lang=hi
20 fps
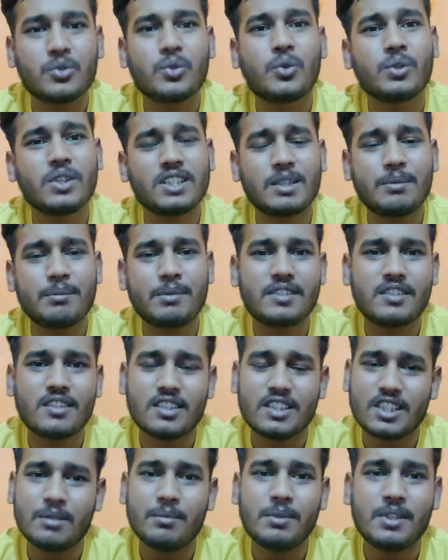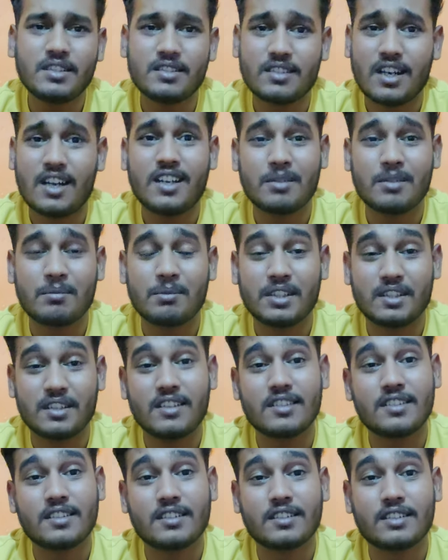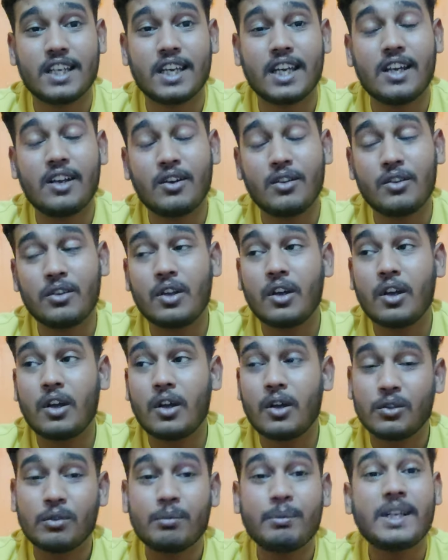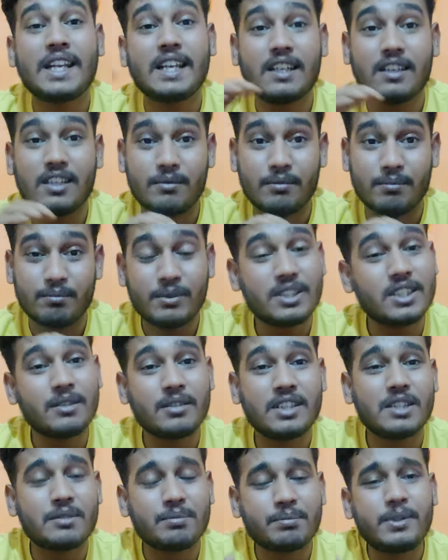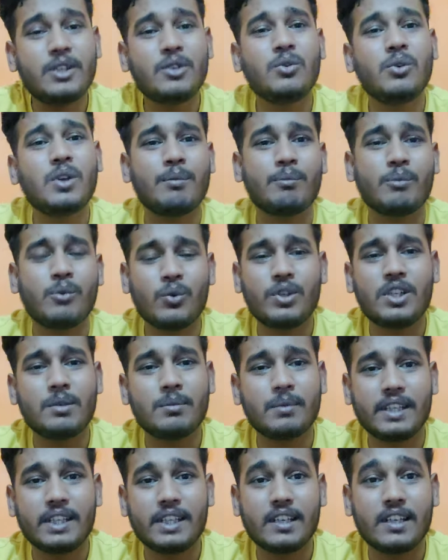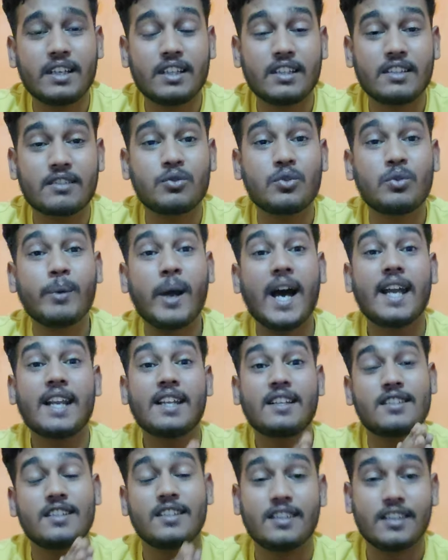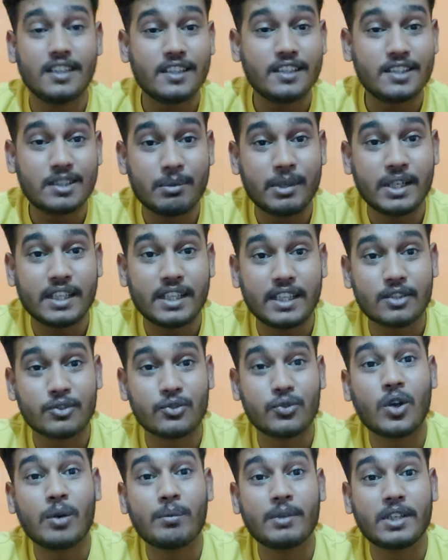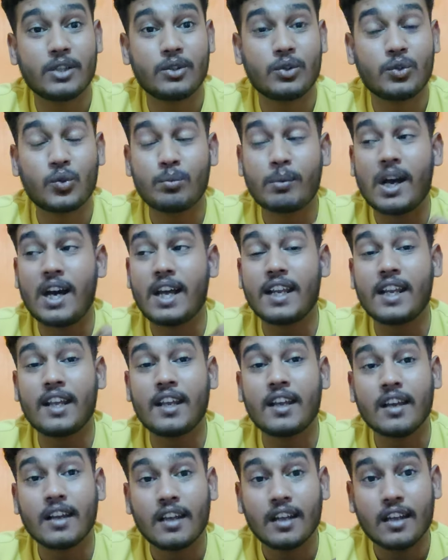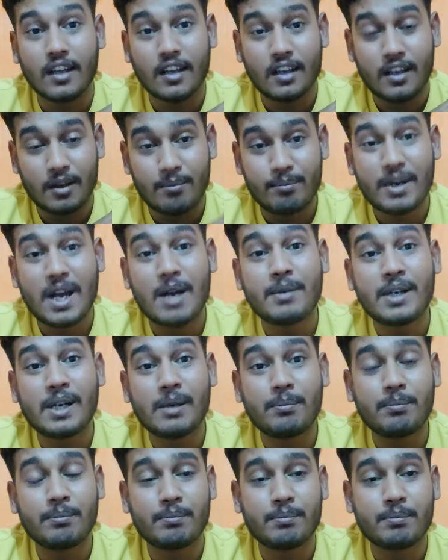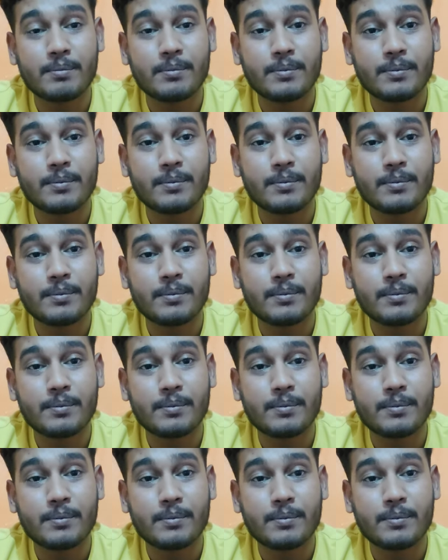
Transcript: छोटा सा बिजनेस से भी स्टार्ट आदमी कर सकता है तो मेरा मतलब इस वीडियो का मोटिव यही है ना कि तुम्हारे जिंदगी से बढ़ के एक जॉब नहीं है तुम्हारे माँ बाप